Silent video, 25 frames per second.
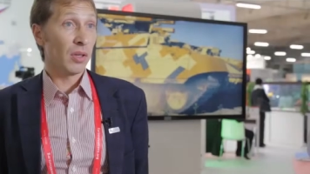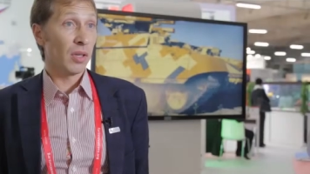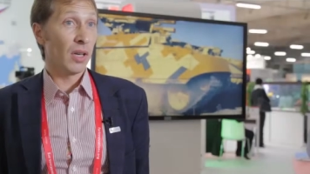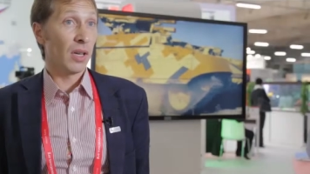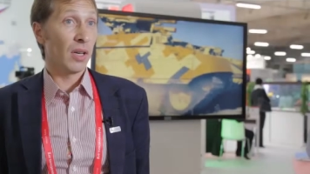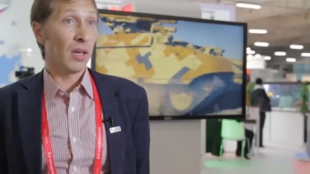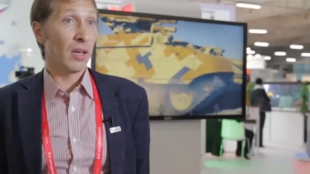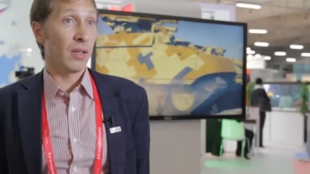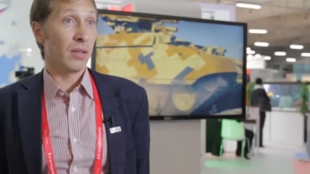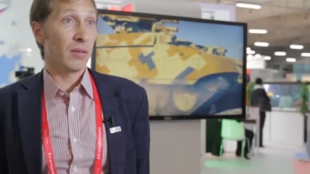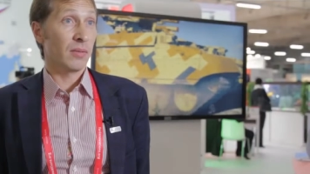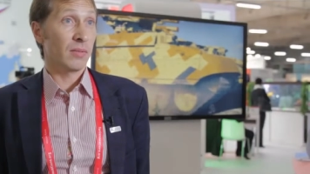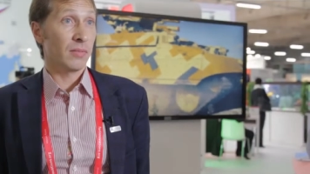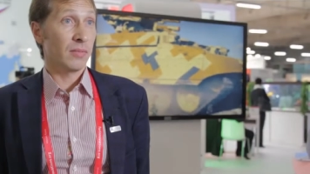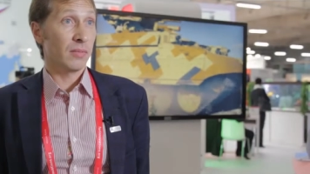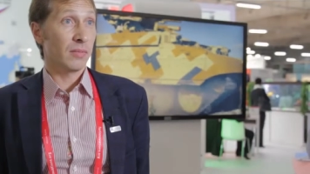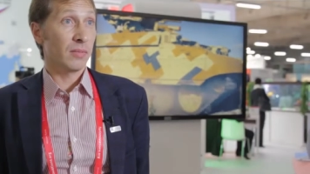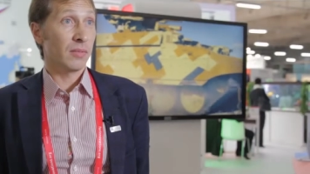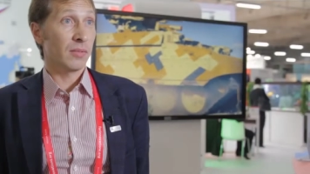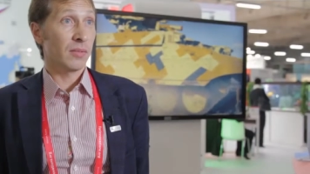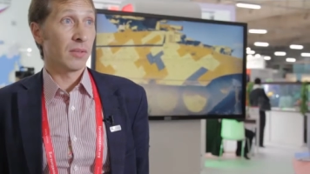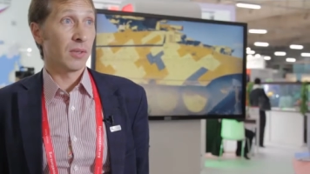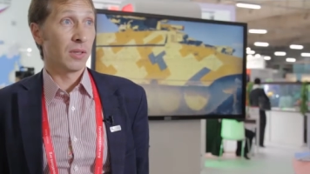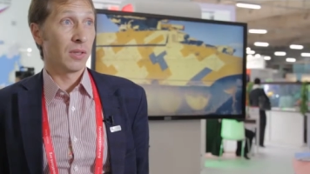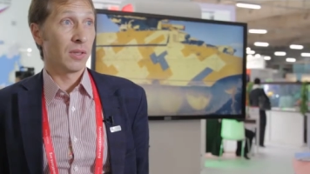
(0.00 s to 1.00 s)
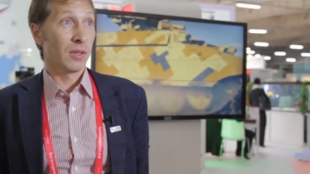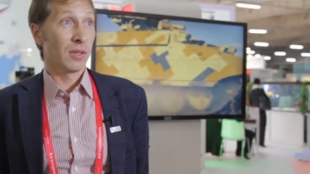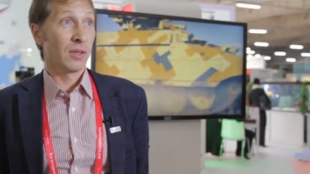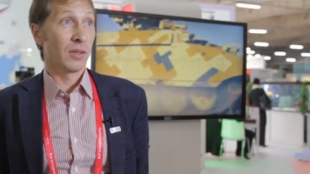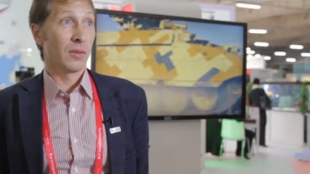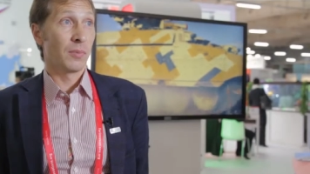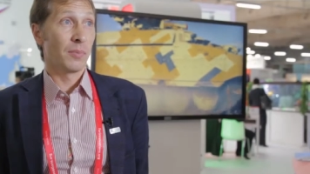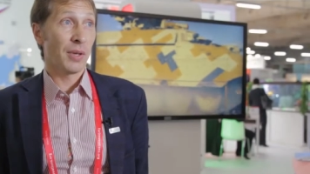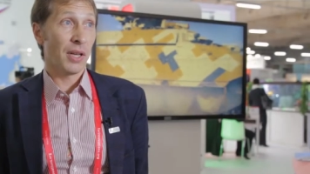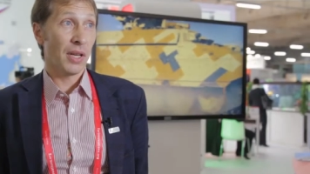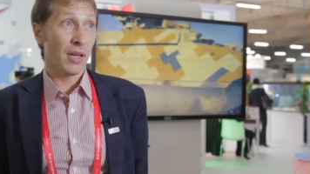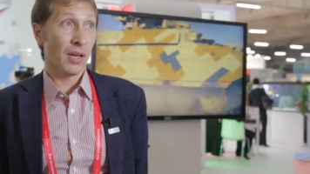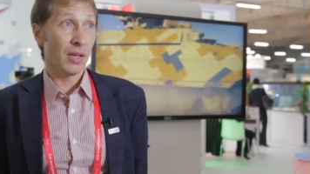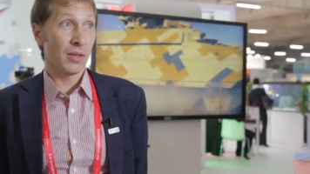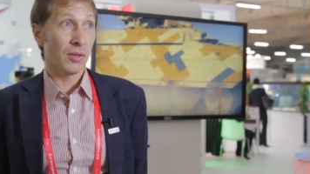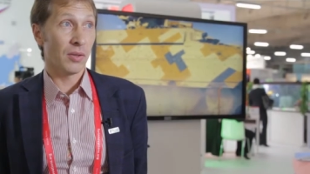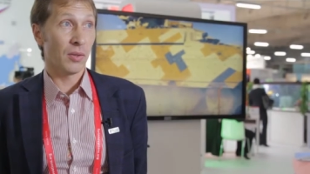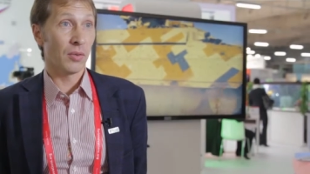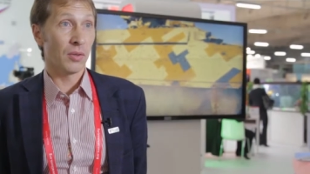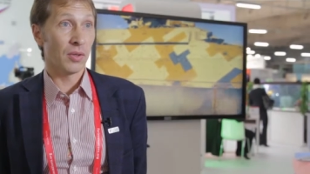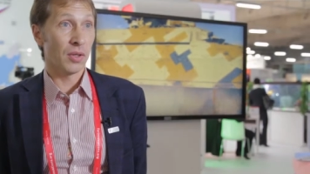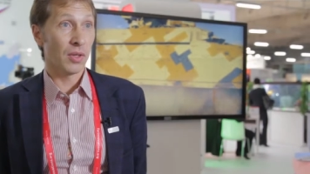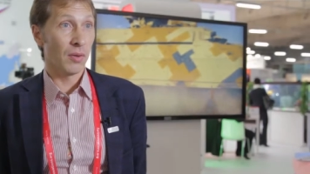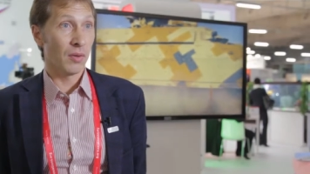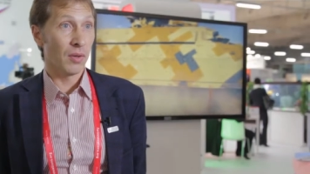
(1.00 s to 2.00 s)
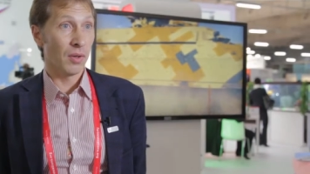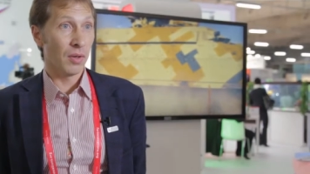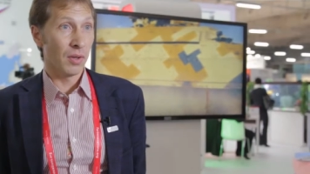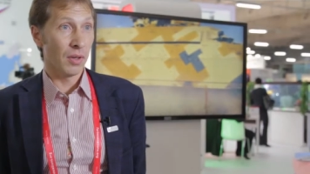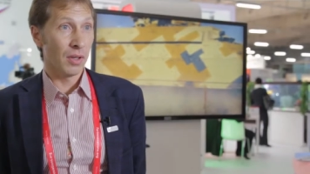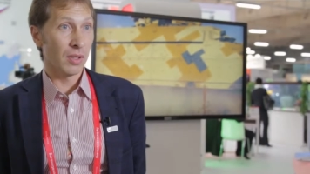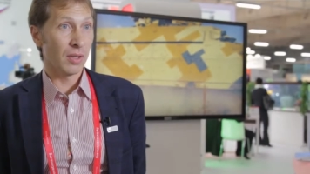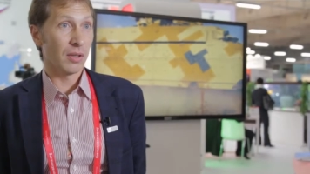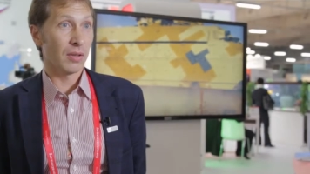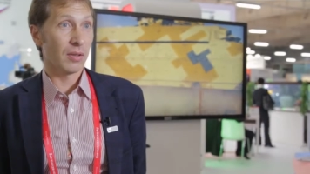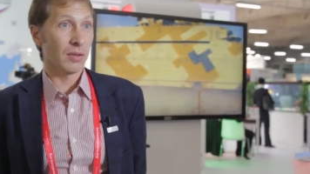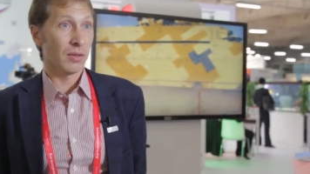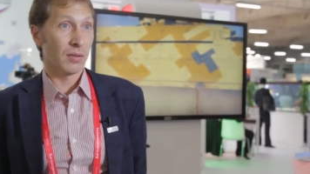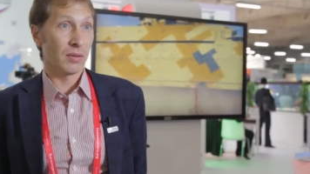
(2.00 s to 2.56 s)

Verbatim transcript: Я э, приятно удивлен